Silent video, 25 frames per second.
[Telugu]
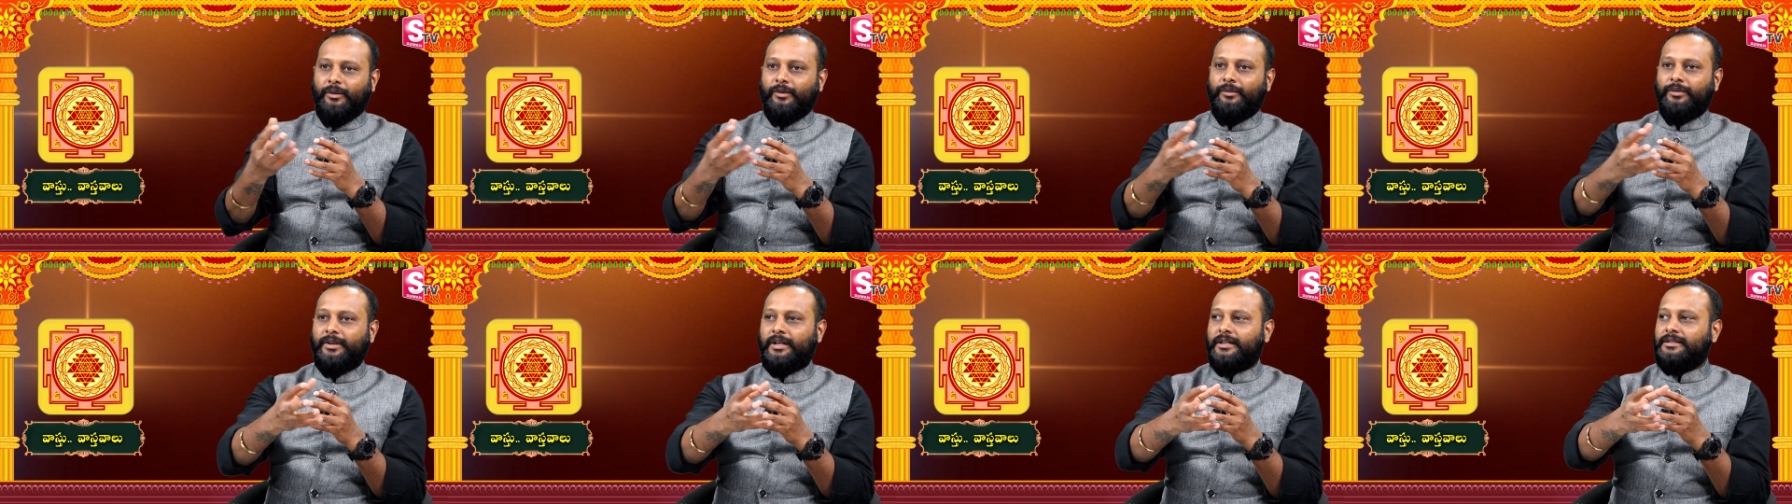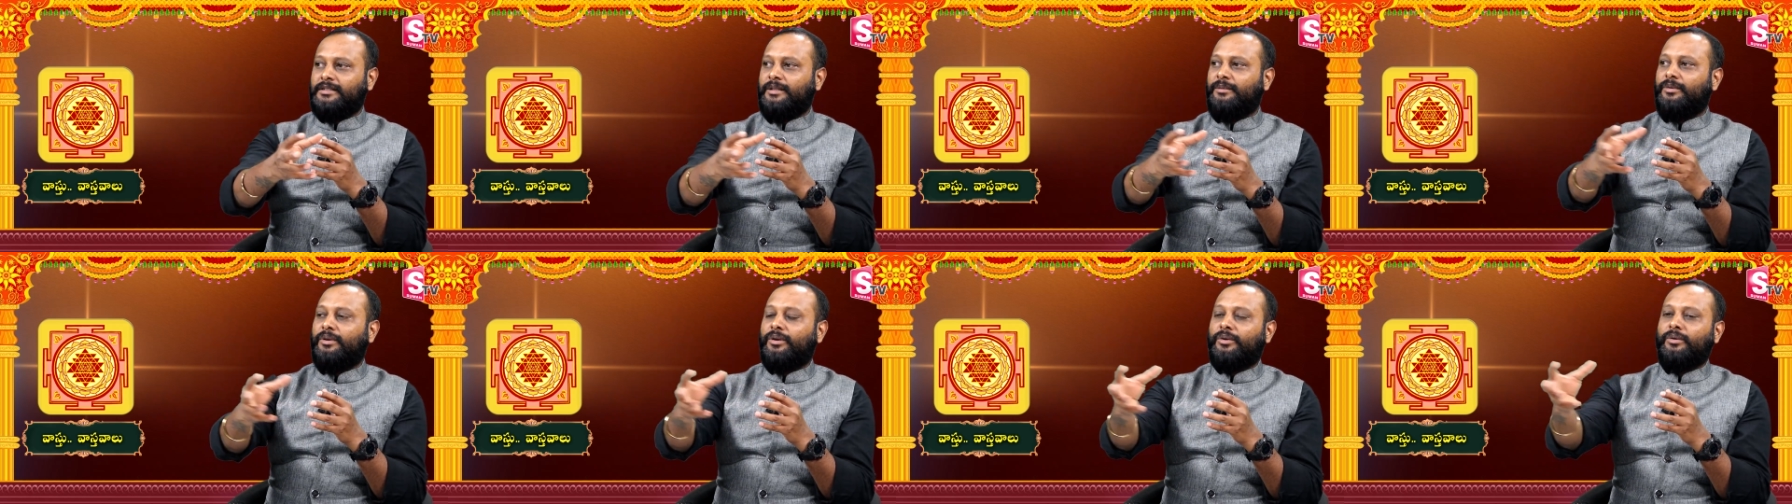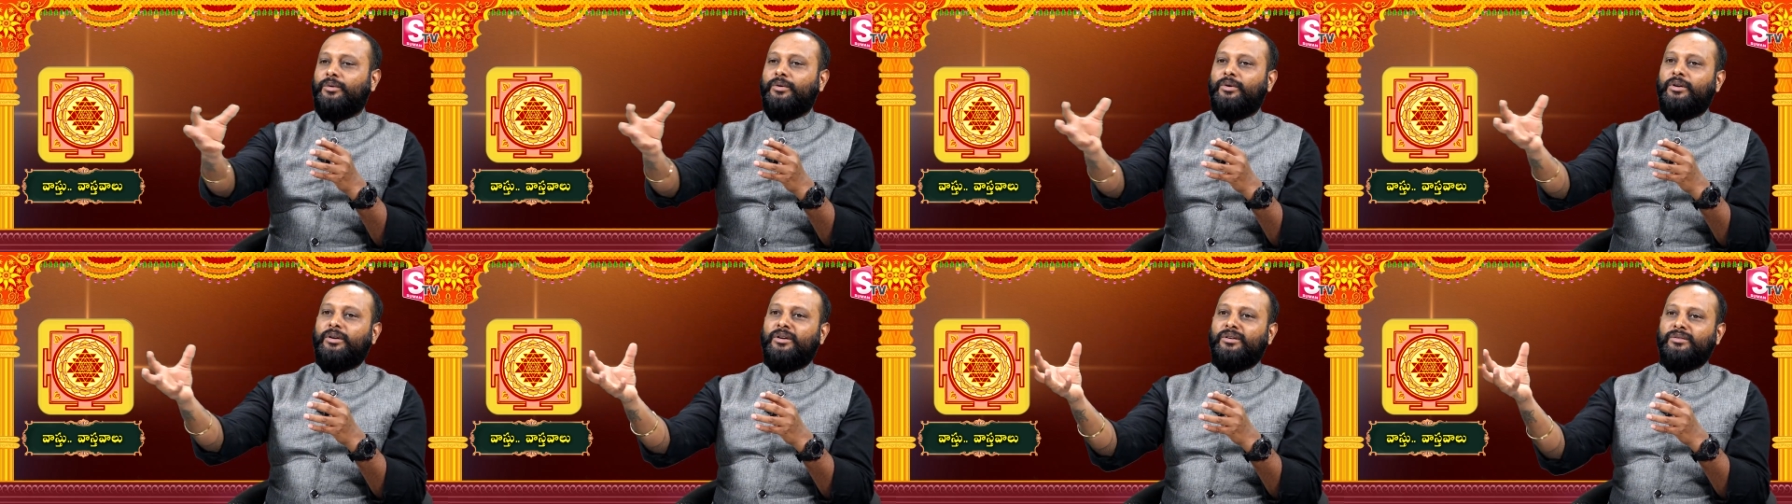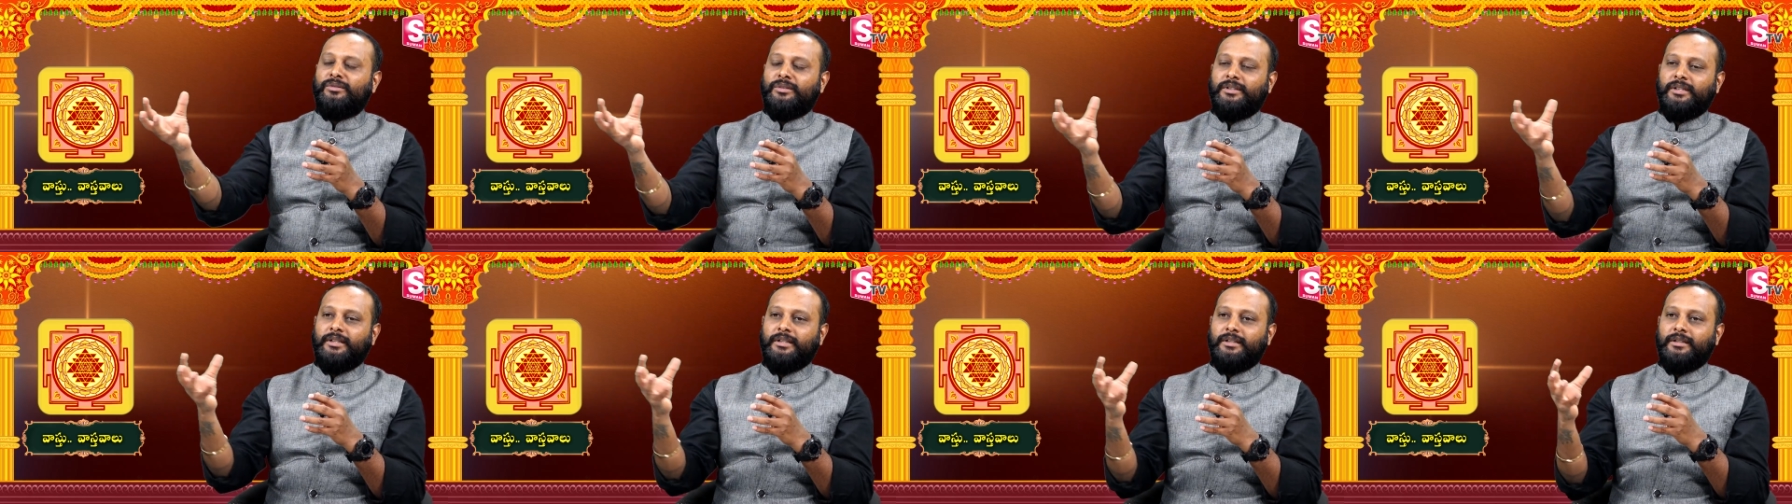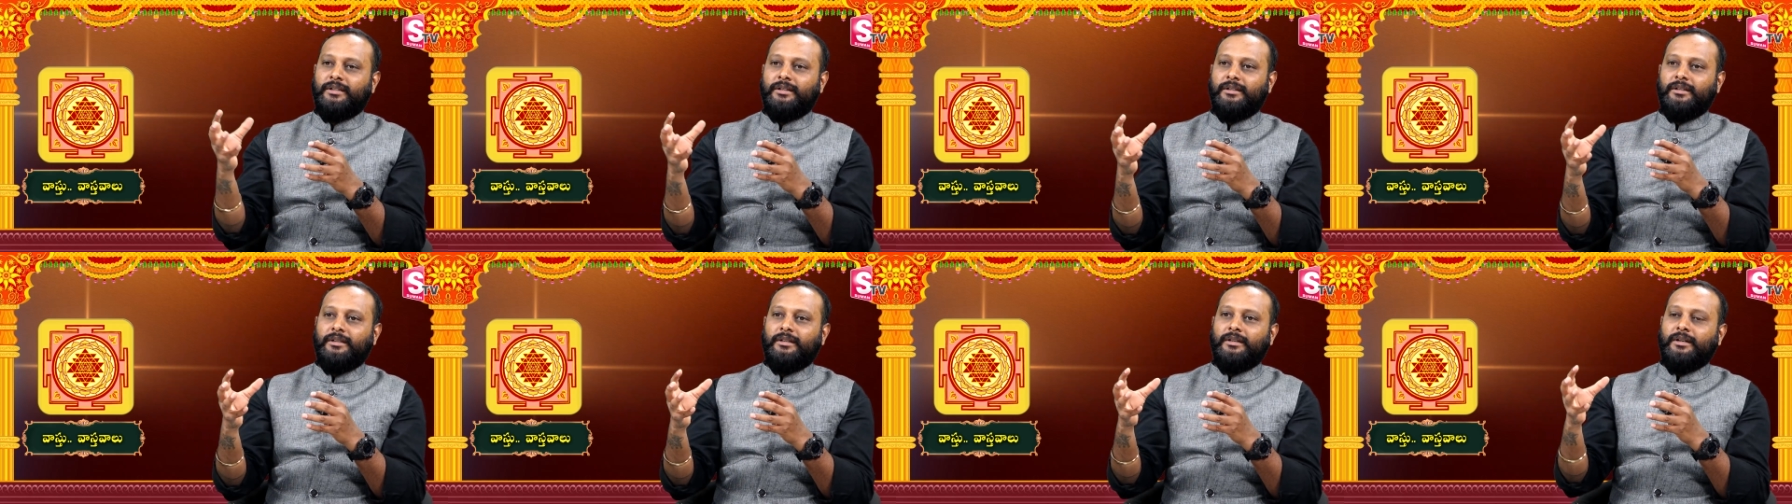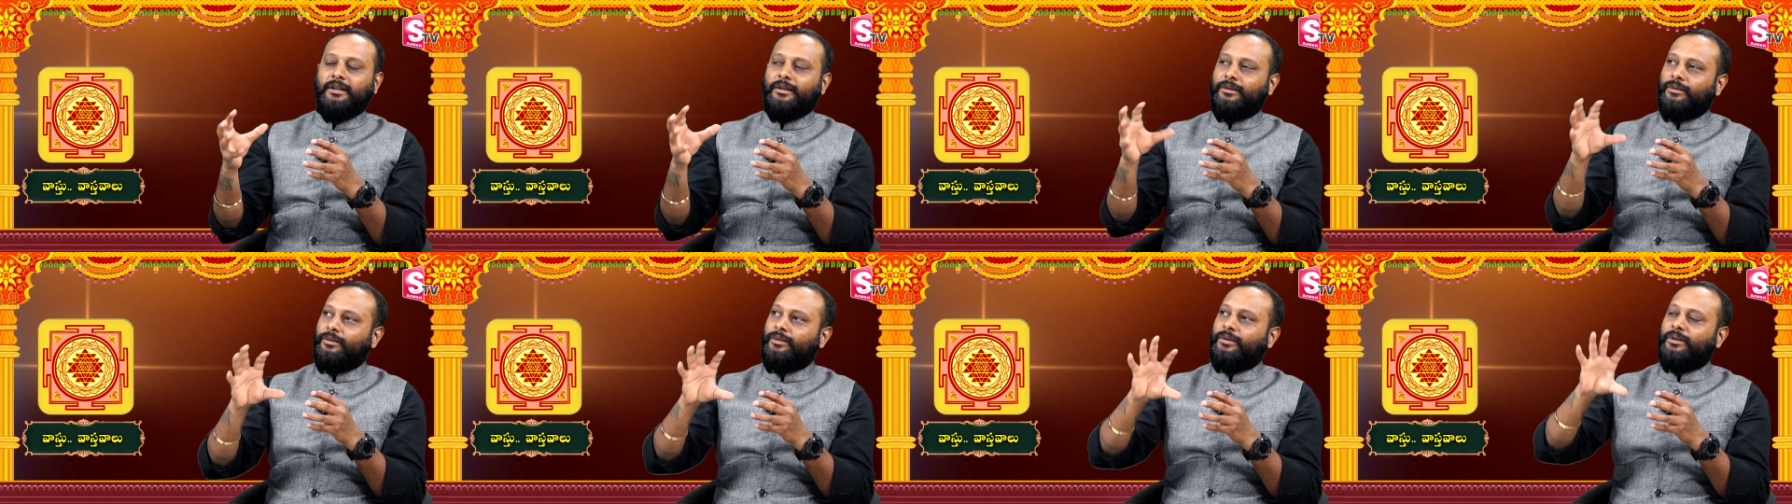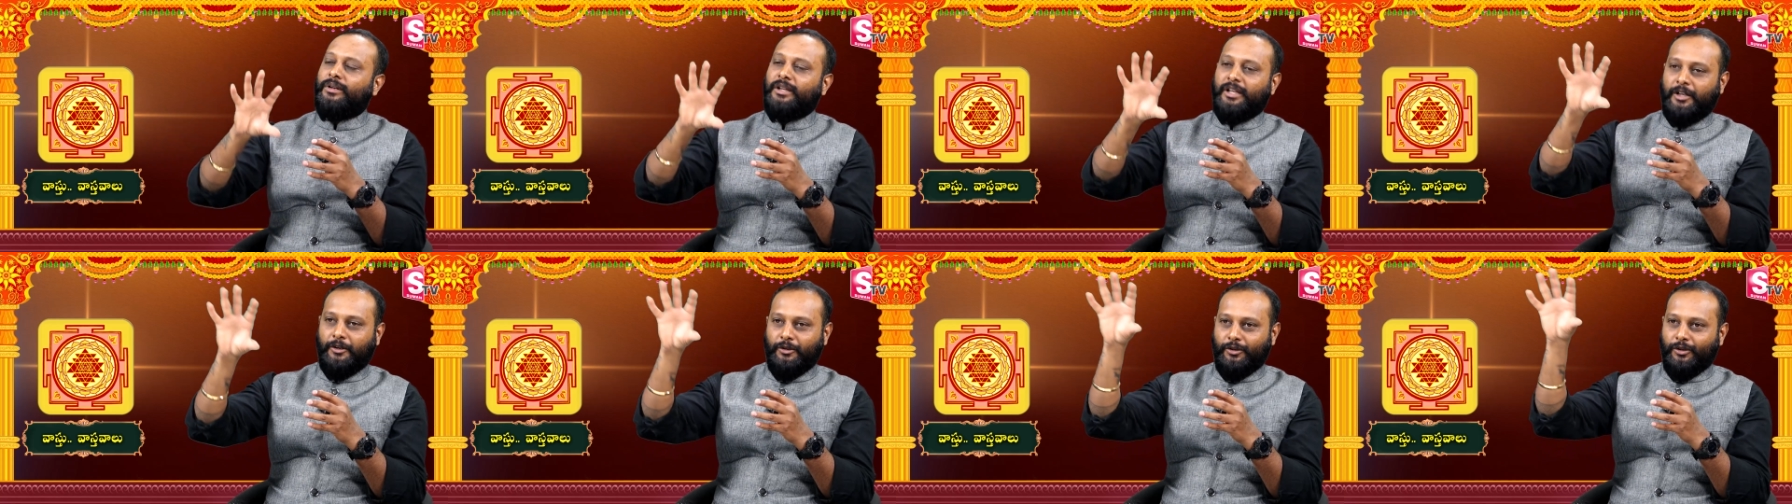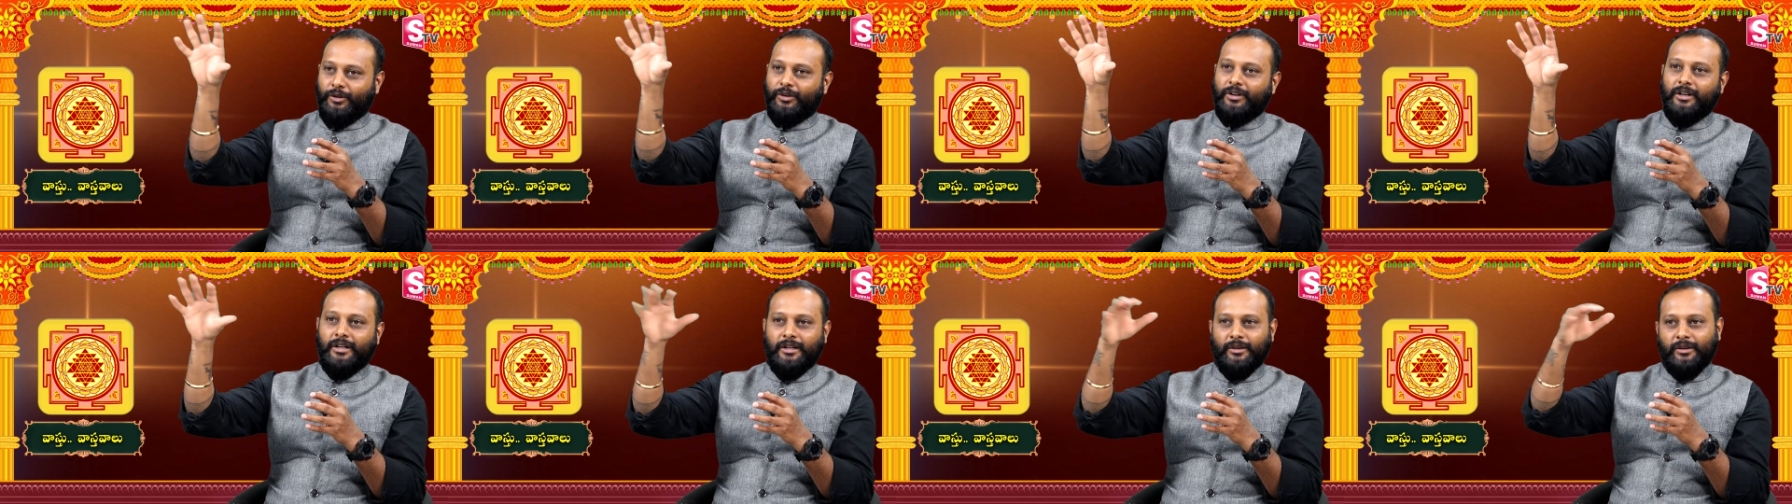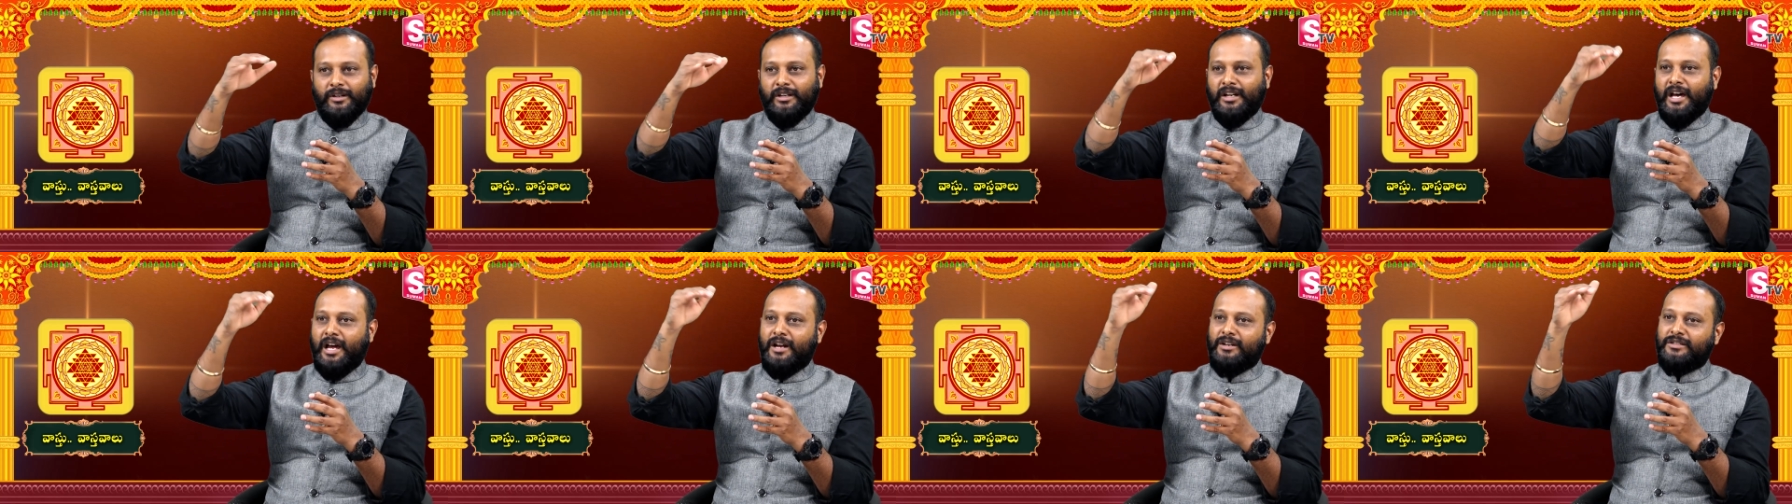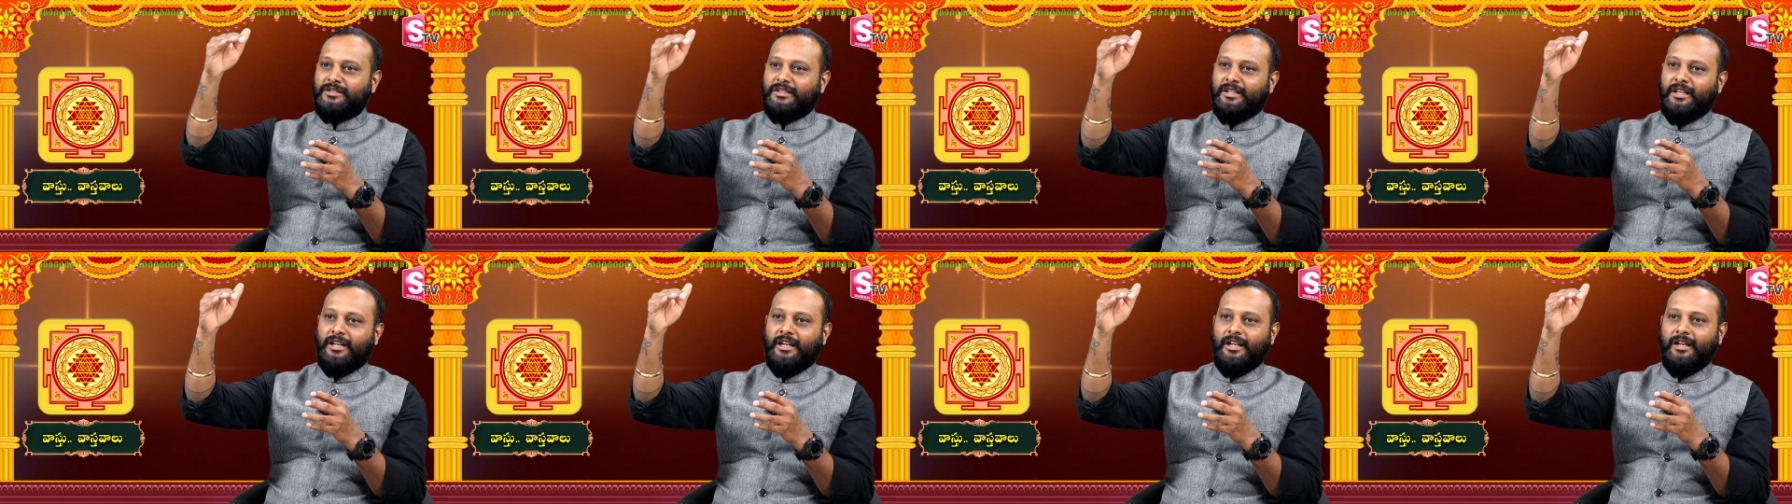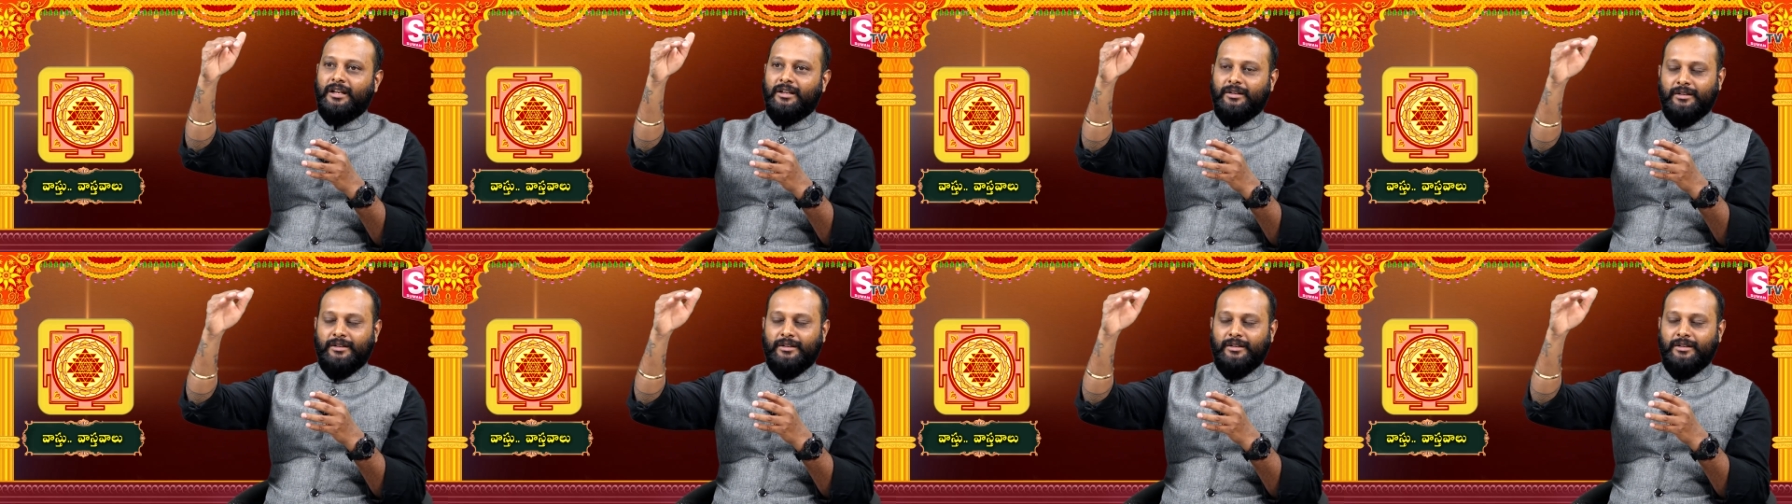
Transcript: ఫర్ ఎగ్జాంపుల్ ఒక ఊర్లో ఉంది ఊర్లో ఎవరిదో ఒకటి ఒక నాలుగు స్థల